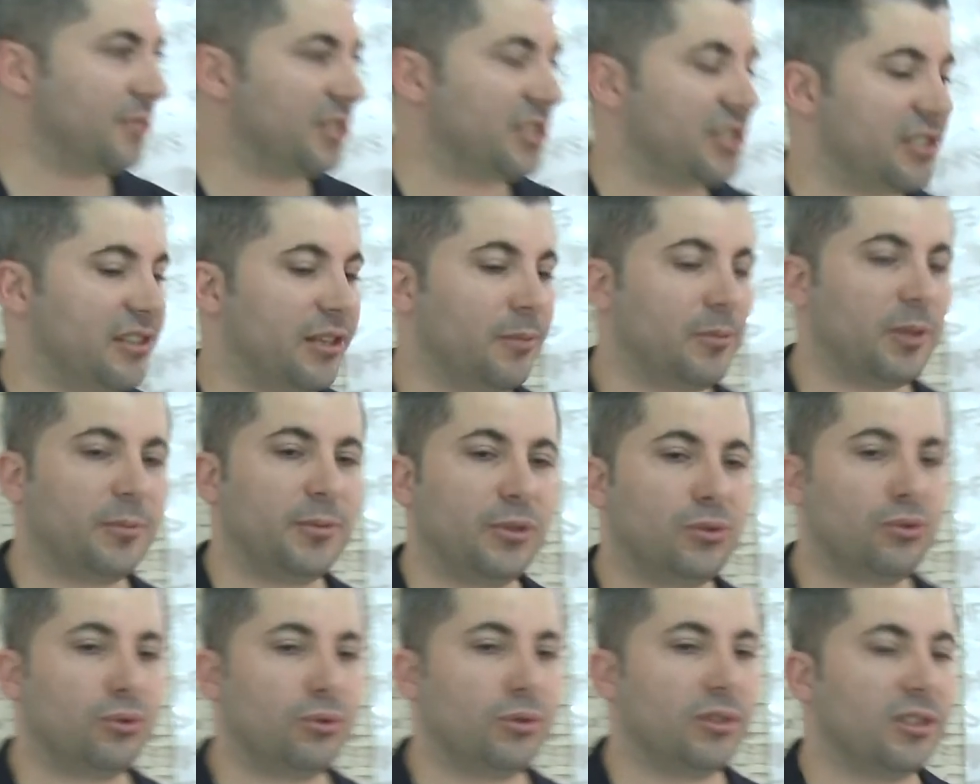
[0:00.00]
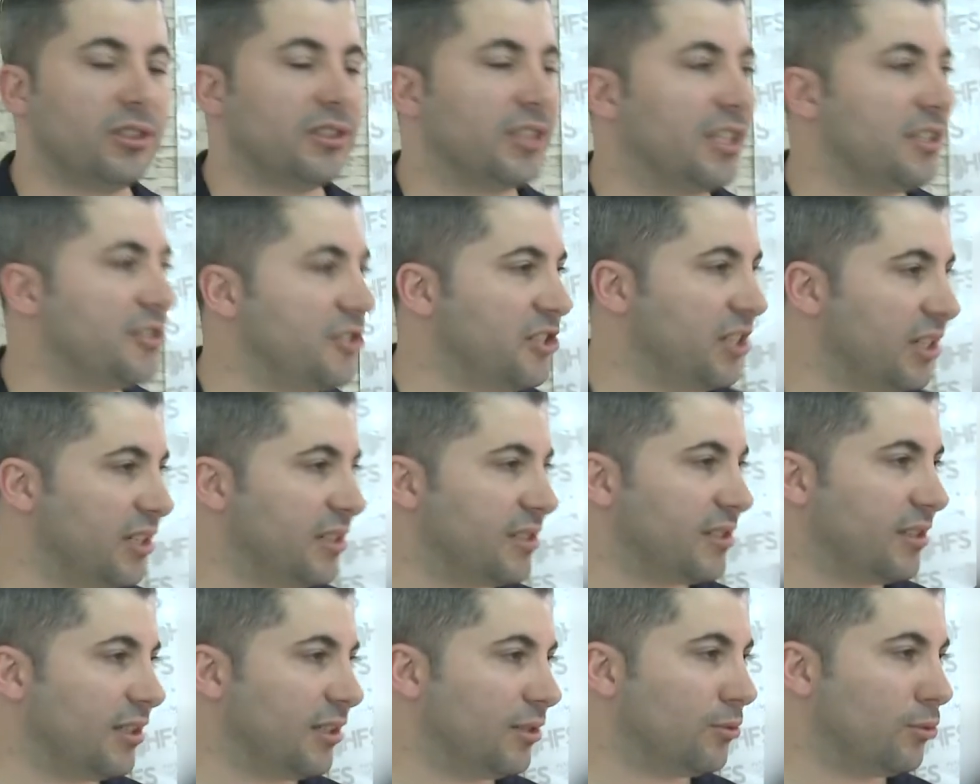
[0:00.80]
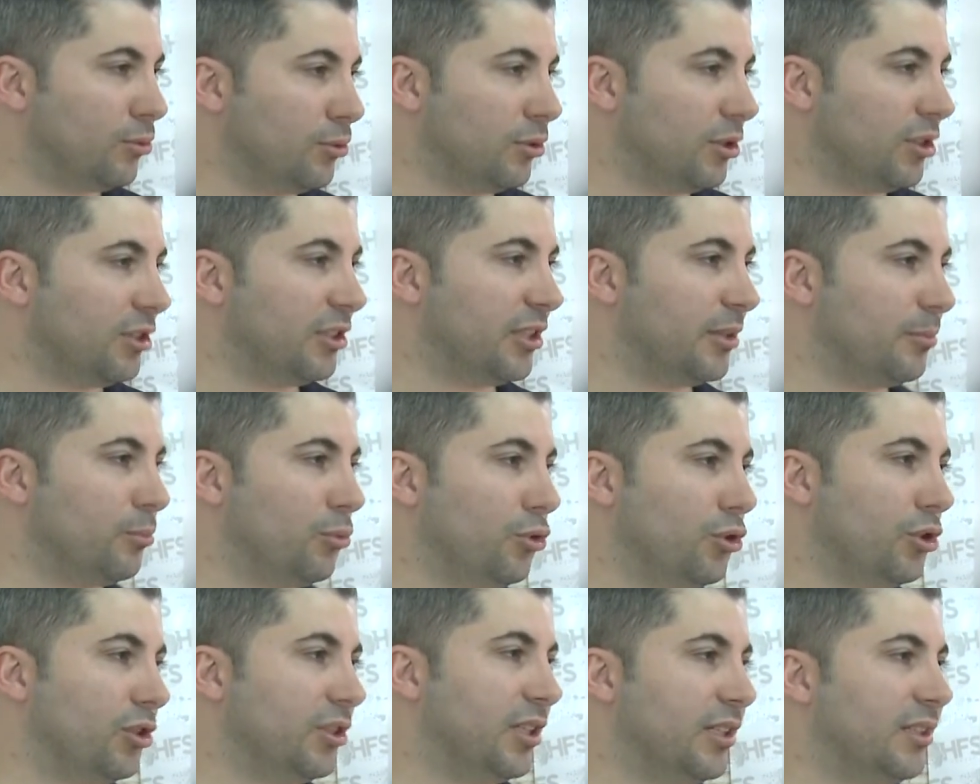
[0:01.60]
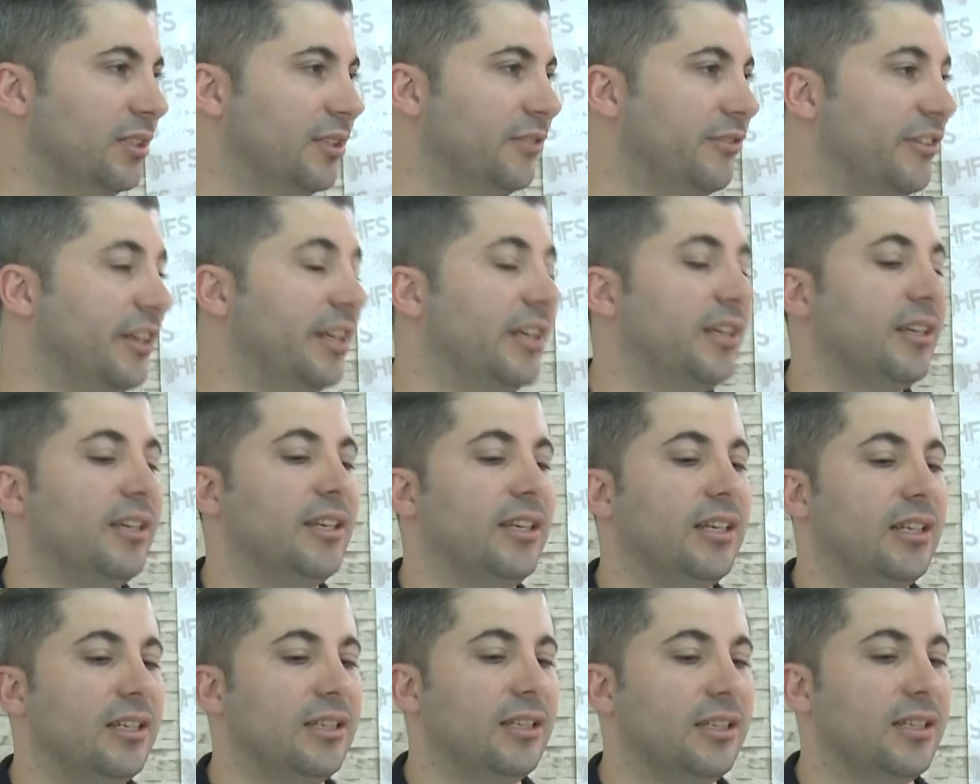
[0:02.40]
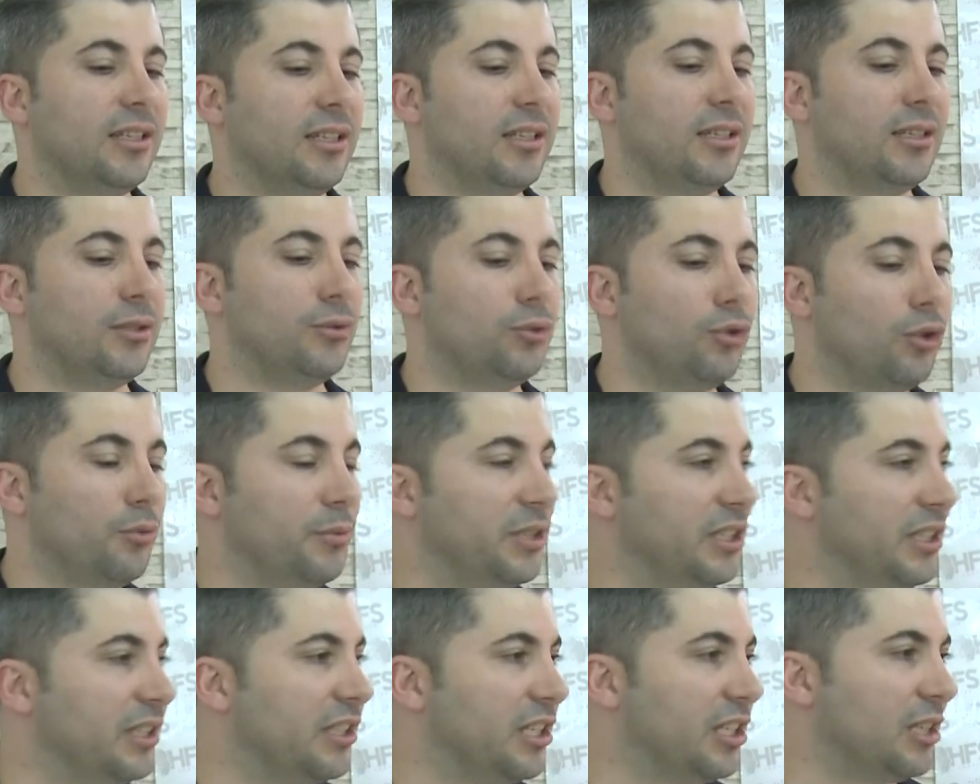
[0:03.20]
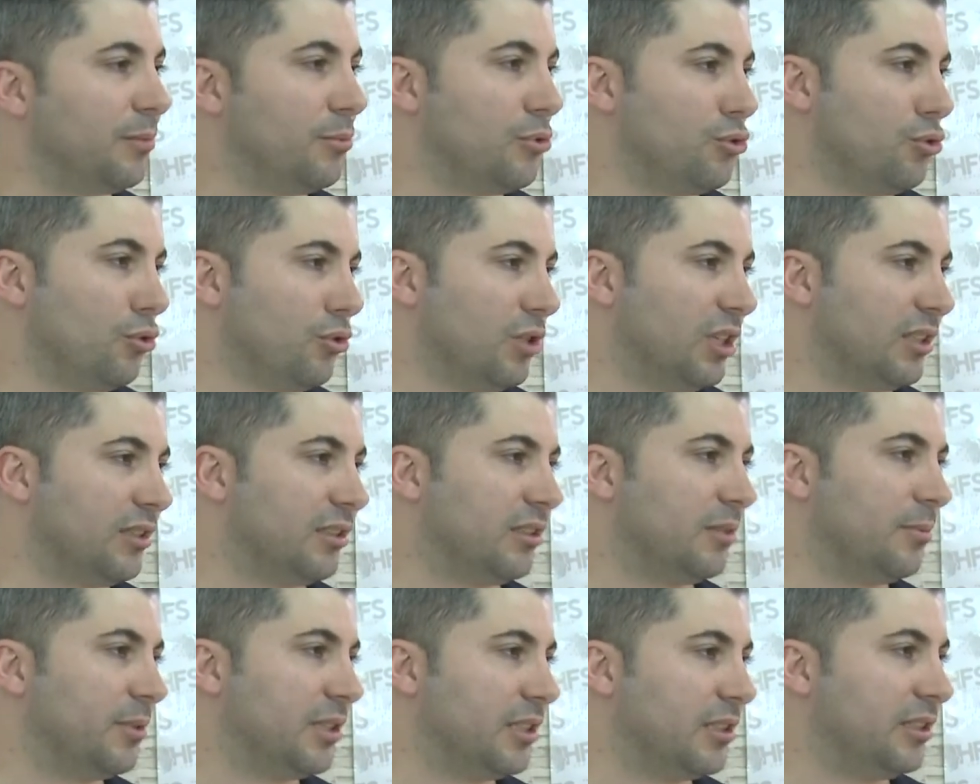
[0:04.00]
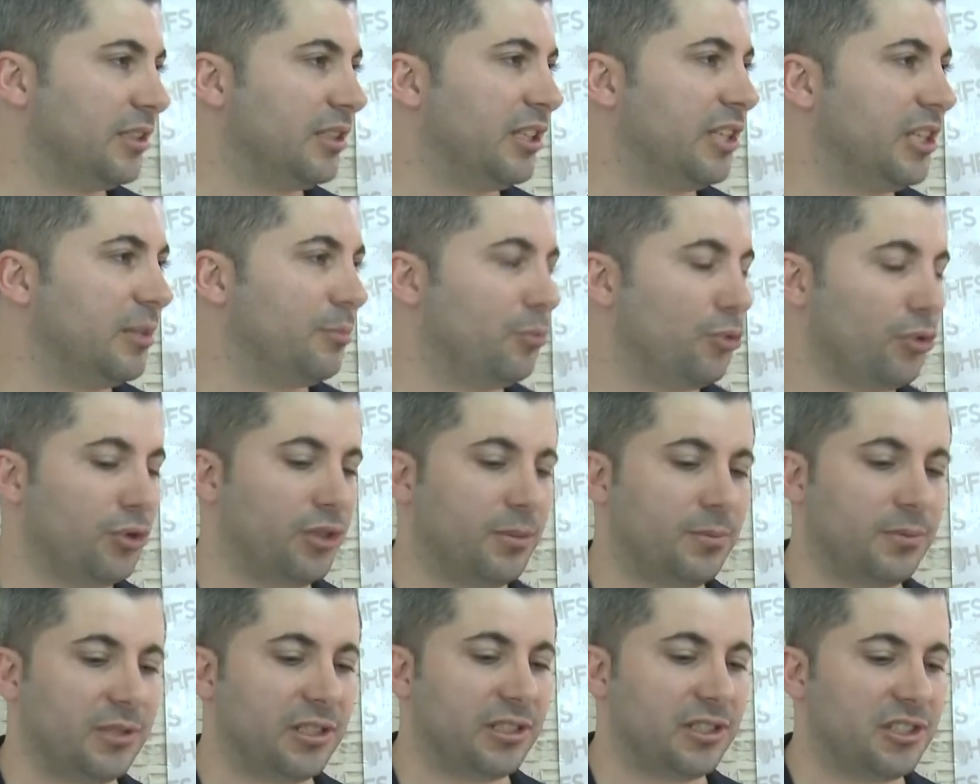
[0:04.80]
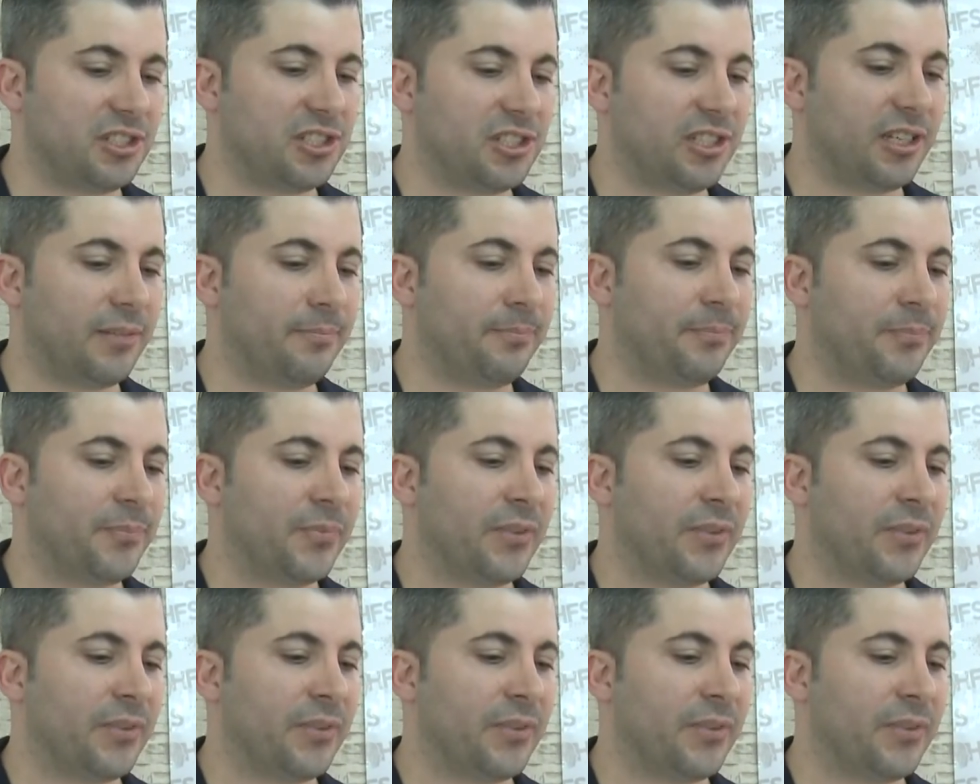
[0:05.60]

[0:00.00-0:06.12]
bir işlem ama kullanılan cihazlar, kullanılan boyalar ve e, dövmedeki gibi çok alt tabakalara inmiyor yapılan işlem.